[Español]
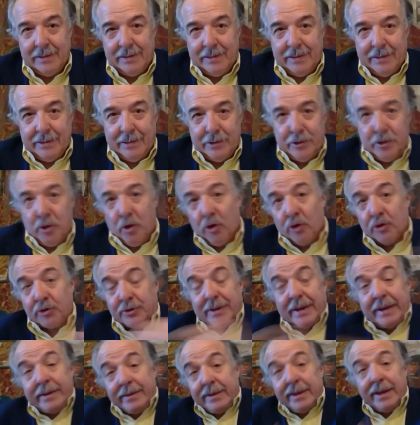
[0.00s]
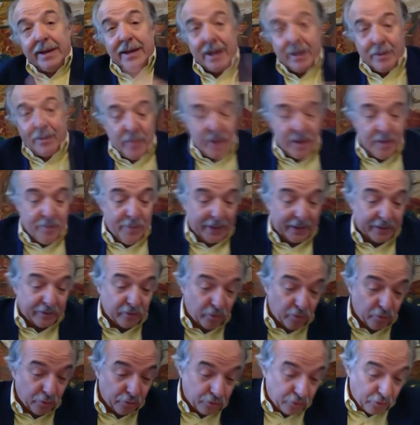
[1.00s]
No obstante que la misma
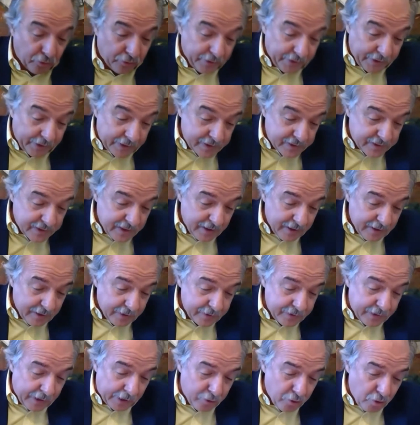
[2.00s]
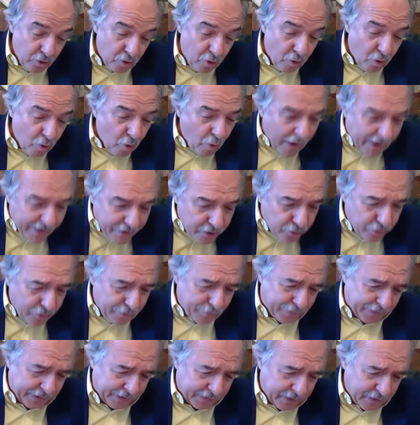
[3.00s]
resolución dice que hay un cuadro de
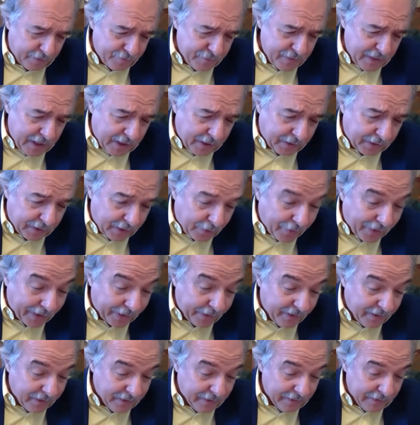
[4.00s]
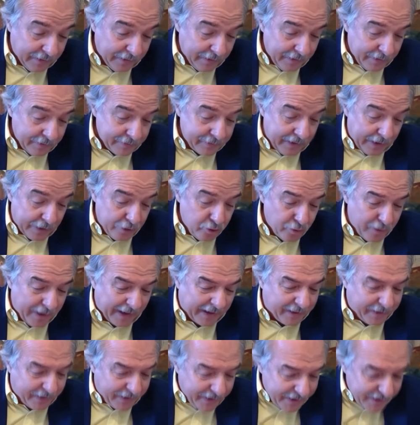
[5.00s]
pandemia agravada, que hay
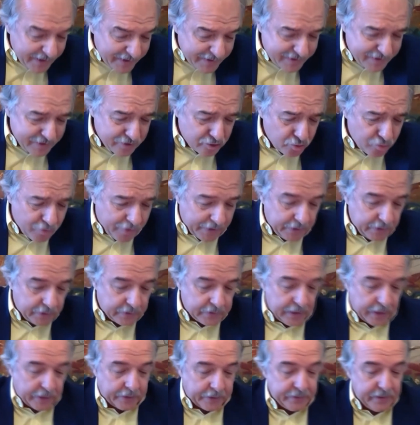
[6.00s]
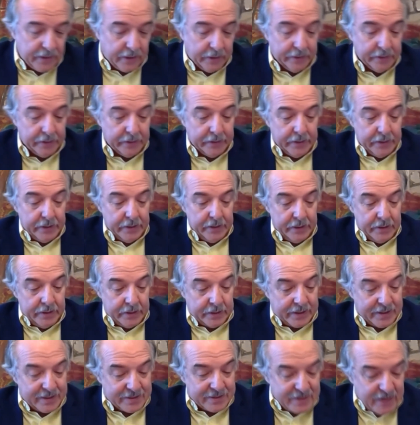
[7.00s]
una crisis humanitaria
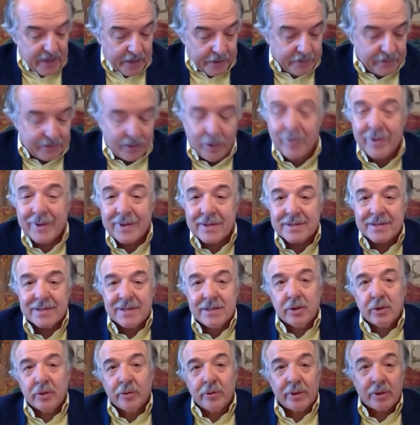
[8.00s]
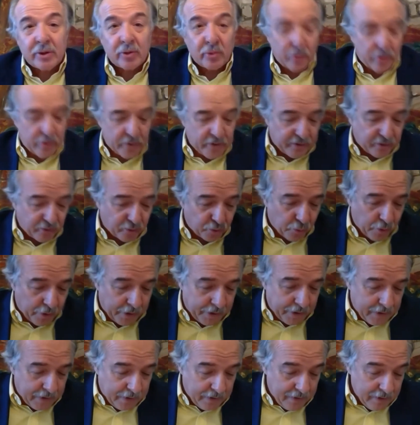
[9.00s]
y que se ha establecido dentro de
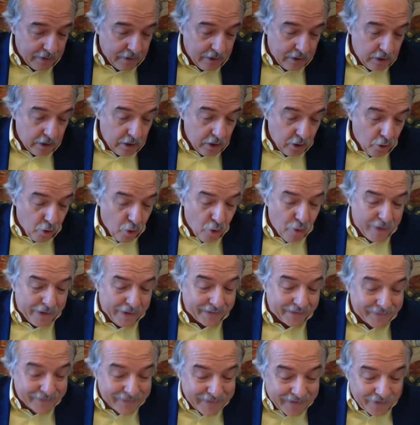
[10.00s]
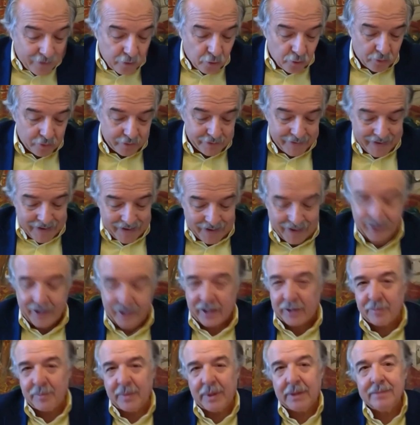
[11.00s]
Venezuela un estado de
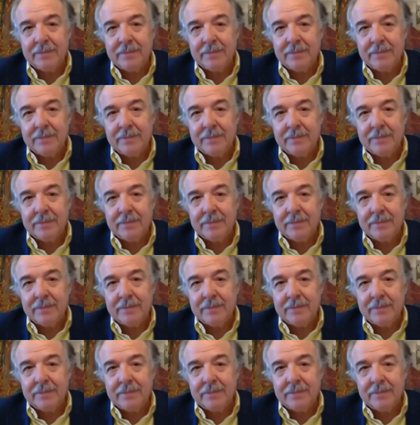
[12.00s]
alarma.